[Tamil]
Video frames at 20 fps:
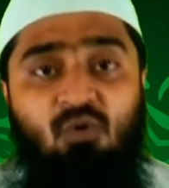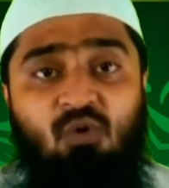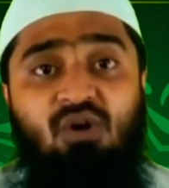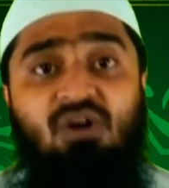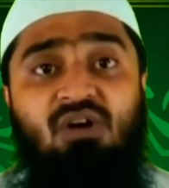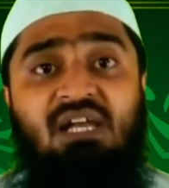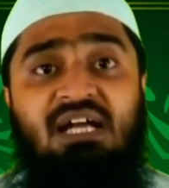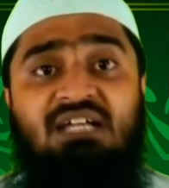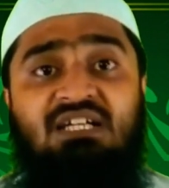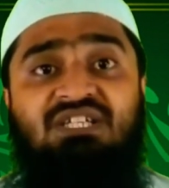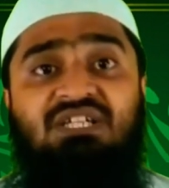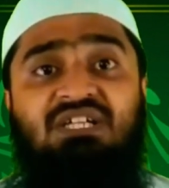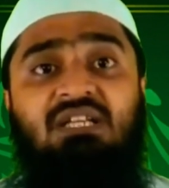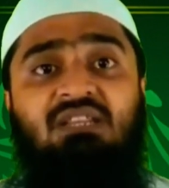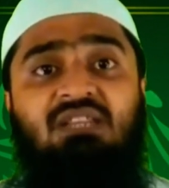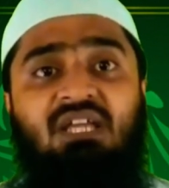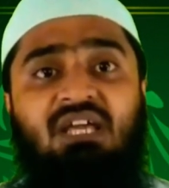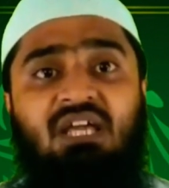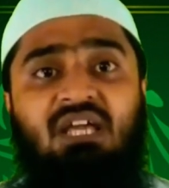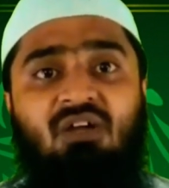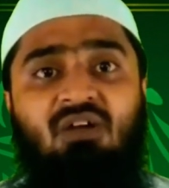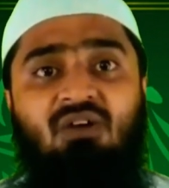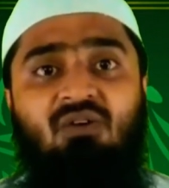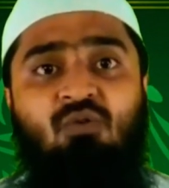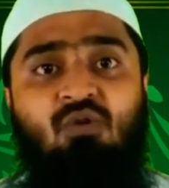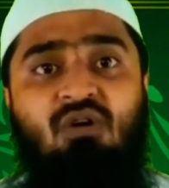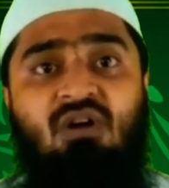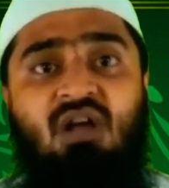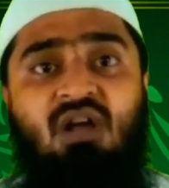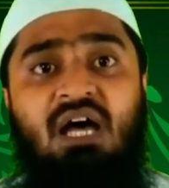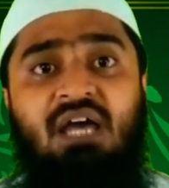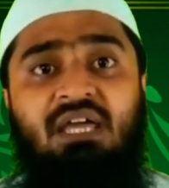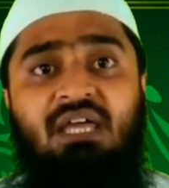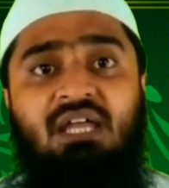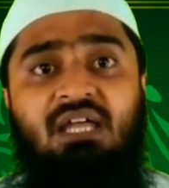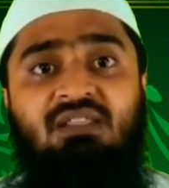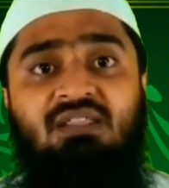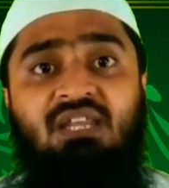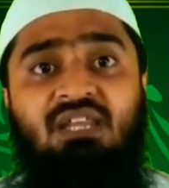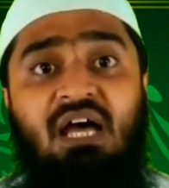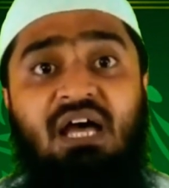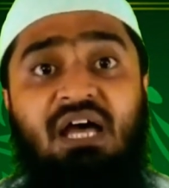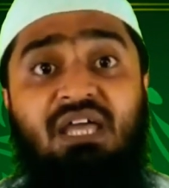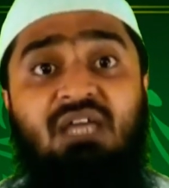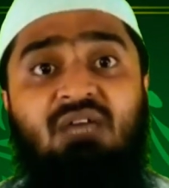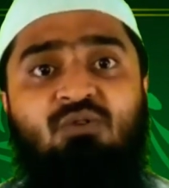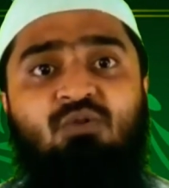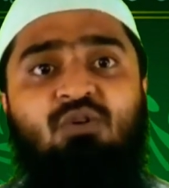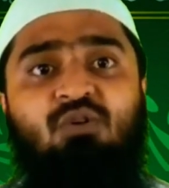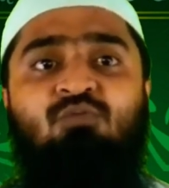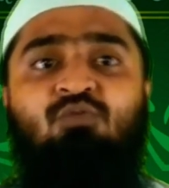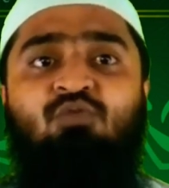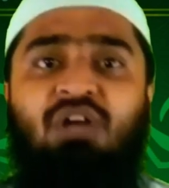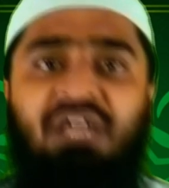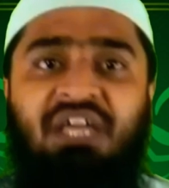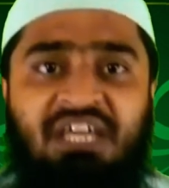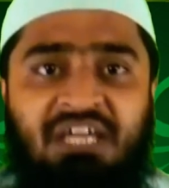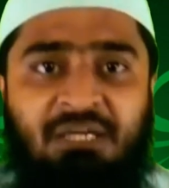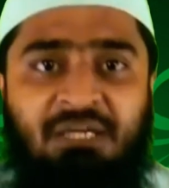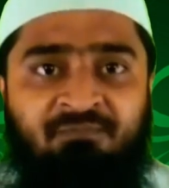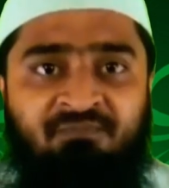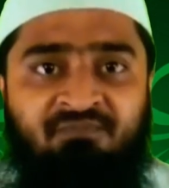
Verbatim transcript: ஒரு லட்சத்தி ஓர் ஆயிரத்தி ஐநூறு முறை